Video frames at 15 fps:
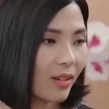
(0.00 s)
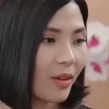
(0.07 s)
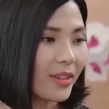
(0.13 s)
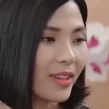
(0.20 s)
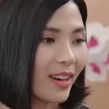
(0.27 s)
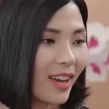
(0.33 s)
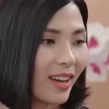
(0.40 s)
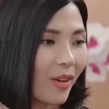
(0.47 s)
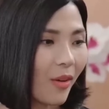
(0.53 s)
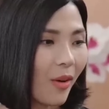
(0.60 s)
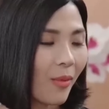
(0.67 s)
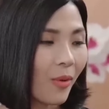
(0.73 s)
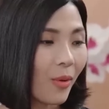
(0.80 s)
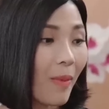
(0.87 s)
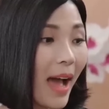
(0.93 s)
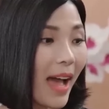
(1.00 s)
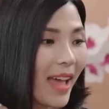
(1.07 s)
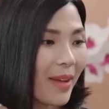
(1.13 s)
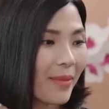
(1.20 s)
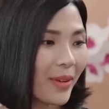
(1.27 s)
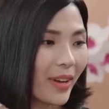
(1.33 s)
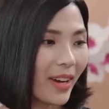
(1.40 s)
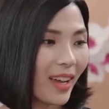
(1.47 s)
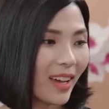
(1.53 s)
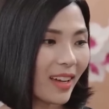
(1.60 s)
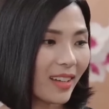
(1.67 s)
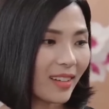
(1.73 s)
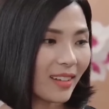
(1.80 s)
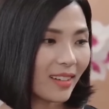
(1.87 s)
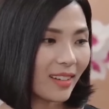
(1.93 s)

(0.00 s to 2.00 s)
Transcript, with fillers: Cô nhận lời cầu hôn của ba em rồi đó hả